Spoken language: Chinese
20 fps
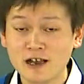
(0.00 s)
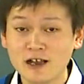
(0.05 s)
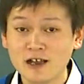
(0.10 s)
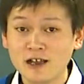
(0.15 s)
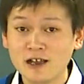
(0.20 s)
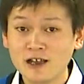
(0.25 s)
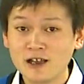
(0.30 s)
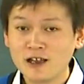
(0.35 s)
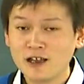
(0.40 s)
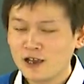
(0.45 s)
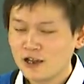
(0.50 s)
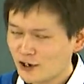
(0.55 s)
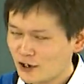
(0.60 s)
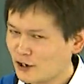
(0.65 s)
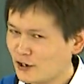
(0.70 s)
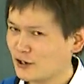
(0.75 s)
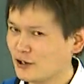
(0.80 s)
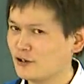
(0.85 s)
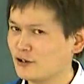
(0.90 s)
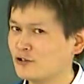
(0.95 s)
零，
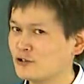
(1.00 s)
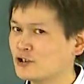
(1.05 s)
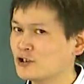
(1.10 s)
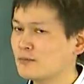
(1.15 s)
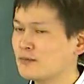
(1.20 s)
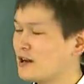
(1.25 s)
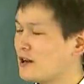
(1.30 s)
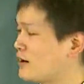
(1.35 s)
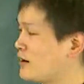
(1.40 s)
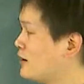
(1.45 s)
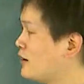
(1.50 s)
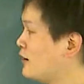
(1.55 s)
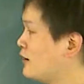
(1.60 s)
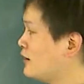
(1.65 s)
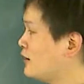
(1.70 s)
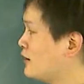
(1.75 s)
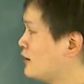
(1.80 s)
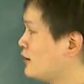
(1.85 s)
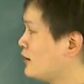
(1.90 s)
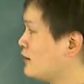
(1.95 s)
零是吧？
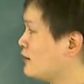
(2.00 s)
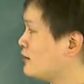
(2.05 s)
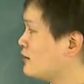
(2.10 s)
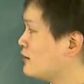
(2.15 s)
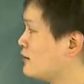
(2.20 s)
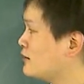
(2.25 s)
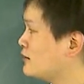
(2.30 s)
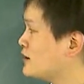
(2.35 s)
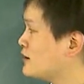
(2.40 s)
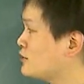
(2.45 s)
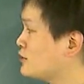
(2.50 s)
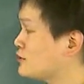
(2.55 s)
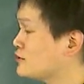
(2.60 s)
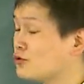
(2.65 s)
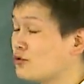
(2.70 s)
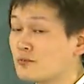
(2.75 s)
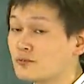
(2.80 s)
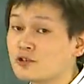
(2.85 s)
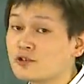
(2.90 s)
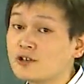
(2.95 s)
嗯。啊，那其实
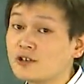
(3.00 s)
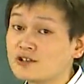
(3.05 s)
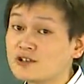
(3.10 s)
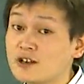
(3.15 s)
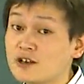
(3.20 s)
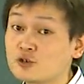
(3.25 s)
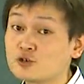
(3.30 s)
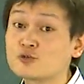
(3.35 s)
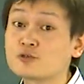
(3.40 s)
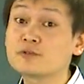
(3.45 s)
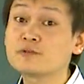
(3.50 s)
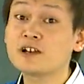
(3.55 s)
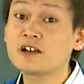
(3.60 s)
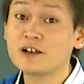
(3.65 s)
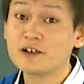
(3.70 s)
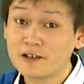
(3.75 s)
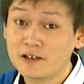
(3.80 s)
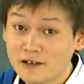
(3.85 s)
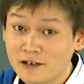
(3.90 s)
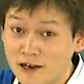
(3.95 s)
我们最小自然数是不是应该
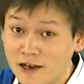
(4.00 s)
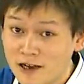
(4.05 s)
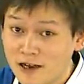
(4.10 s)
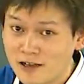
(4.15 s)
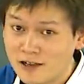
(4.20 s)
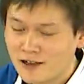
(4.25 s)
是零啊？